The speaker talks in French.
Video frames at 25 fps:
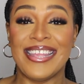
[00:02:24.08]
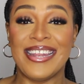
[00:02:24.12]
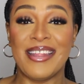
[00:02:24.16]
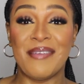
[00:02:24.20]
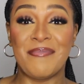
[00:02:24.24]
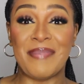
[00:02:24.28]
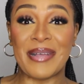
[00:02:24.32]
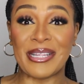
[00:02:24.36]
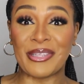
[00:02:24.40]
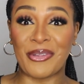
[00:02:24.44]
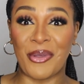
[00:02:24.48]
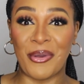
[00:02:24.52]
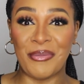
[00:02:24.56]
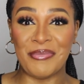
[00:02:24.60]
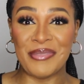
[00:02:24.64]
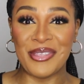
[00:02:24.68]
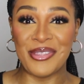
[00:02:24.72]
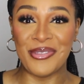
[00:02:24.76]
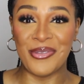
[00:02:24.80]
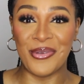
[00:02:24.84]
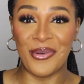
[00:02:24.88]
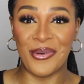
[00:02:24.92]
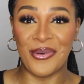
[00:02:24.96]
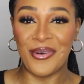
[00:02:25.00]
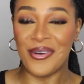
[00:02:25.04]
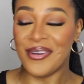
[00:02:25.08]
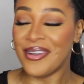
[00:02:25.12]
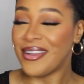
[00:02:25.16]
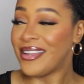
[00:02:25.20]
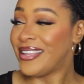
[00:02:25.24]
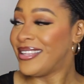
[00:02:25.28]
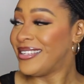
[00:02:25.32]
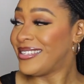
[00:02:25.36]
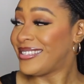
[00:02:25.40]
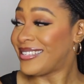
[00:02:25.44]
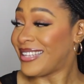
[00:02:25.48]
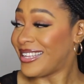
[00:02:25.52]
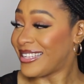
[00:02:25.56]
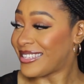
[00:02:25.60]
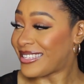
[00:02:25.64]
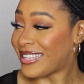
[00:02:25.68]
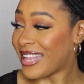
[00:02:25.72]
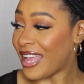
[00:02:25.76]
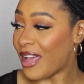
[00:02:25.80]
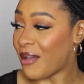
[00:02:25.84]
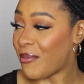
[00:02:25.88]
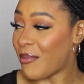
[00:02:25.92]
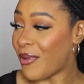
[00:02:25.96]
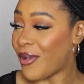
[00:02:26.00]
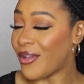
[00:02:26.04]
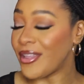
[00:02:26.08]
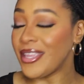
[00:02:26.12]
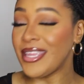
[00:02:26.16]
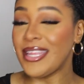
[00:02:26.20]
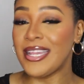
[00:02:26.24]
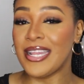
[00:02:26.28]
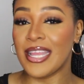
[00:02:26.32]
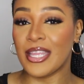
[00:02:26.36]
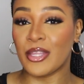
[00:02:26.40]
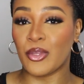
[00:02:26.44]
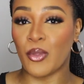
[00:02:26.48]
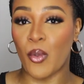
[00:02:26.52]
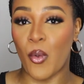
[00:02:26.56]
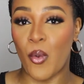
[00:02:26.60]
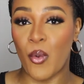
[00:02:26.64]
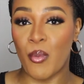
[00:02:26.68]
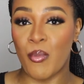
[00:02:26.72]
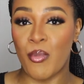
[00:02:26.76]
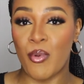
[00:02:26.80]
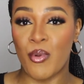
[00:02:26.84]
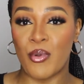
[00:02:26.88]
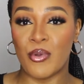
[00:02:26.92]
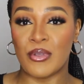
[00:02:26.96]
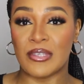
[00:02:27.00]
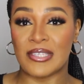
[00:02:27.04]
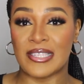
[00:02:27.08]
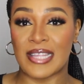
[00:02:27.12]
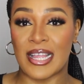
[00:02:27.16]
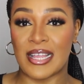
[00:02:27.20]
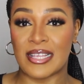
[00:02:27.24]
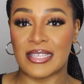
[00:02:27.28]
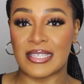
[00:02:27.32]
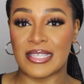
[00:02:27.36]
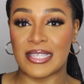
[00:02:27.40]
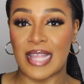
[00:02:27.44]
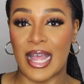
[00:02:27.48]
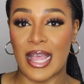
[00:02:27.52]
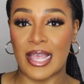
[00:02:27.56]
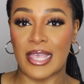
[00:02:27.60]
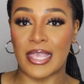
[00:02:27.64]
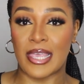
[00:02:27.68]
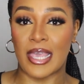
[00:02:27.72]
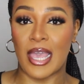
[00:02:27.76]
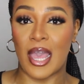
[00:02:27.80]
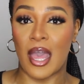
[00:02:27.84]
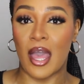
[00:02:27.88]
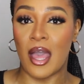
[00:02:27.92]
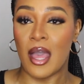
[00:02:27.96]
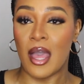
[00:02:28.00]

il n'est pas trop mignon, sincèrement, il est trop beau. C'est un sac